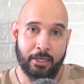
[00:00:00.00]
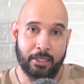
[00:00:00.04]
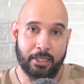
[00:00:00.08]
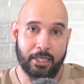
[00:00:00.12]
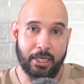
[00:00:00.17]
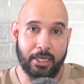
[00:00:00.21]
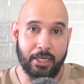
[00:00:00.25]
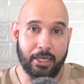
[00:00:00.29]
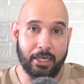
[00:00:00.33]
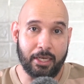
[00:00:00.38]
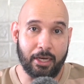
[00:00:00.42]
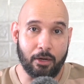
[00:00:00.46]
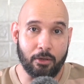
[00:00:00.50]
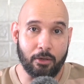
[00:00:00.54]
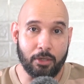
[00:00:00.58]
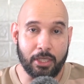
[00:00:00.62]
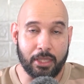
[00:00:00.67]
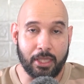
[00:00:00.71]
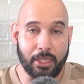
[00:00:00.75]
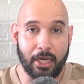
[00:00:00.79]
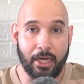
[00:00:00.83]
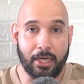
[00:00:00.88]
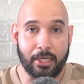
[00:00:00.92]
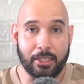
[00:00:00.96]
Jadi kalau
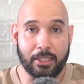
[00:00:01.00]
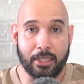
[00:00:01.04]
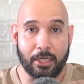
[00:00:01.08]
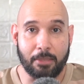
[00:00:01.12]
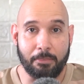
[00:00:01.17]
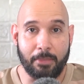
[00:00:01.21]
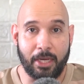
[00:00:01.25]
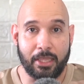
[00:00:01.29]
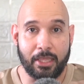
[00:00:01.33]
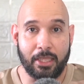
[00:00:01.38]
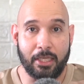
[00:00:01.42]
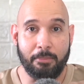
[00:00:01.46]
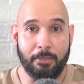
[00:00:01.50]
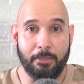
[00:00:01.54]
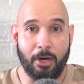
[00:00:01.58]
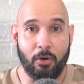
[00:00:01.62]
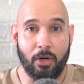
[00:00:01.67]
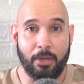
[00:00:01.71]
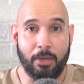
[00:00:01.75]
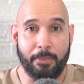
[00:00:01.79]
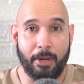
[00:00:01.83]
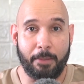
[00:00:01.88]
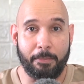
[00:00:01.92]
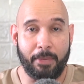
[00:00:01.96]
kita cermati
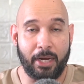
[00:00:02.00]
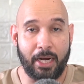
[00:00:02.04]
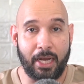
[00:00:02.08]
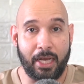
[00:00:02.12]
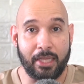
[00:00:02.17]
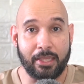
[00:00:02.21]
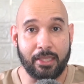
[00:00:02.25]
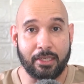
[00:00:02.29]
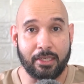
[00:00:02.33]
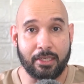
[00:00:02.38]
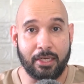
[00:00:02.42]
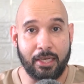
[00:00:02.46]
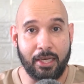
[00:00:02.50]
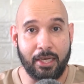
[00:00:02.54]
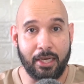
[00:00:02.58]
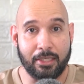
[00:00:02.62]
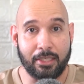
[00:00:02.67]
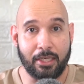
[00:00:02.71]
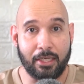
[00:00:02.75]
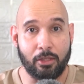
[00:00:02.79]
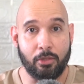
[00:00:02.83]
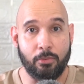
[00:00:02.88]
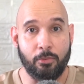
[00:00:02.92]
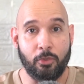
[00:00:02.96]
bahwa papan atas Liga
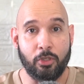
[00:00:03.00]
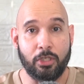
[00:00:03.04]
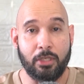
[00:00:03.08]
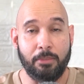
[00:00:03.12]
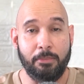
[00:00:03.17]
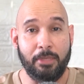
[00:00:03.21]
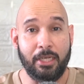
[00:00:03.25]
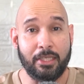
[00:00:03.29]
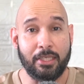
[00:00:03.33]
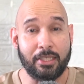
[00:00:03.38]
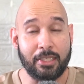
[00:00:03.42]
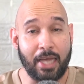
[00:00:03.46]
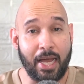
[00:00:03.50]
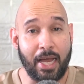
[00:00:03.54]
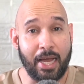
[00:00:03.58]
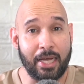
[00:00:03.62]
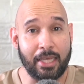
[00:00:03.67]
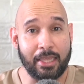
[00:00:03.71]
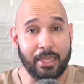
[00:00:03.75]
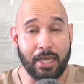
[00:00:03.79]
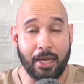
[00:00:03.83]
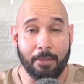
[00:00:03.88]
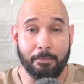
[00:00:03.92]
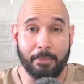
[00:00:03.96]
1 musim ini
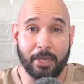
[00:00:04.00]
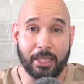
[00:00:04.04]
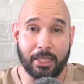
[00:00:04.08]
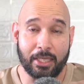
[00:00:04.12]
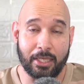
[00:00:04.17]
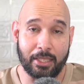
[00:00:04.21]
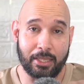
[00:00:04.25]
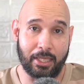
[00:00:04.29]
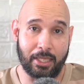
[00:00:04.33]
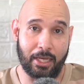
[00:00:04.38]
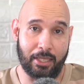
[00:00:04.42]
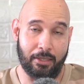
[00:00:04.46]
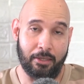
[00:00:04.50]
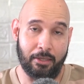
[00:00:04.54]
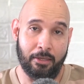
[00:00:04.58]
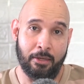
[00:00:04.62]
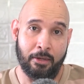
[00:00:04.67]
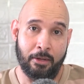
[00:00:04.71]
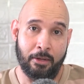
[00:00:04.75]
sangat amat ketat